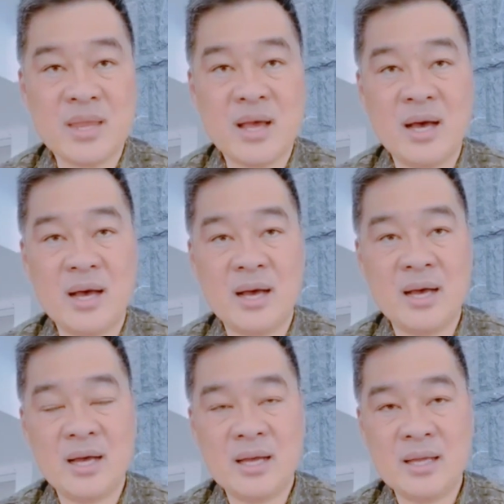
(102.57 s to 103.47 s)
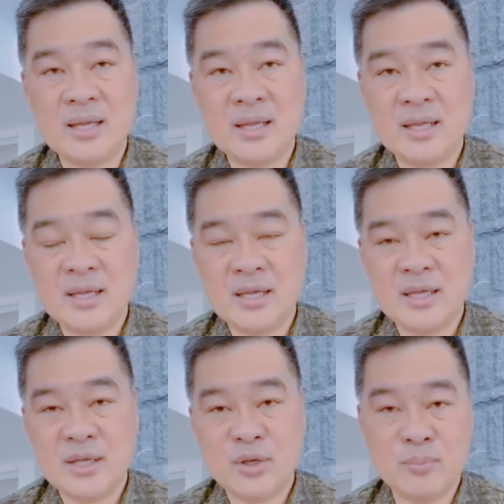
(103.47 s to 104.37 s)
Uh,
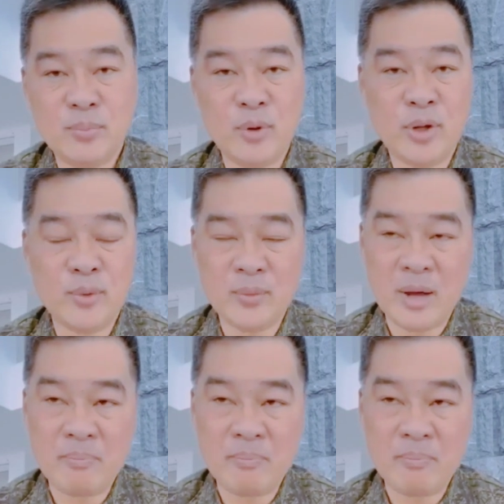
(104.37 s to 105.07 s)
yun po yung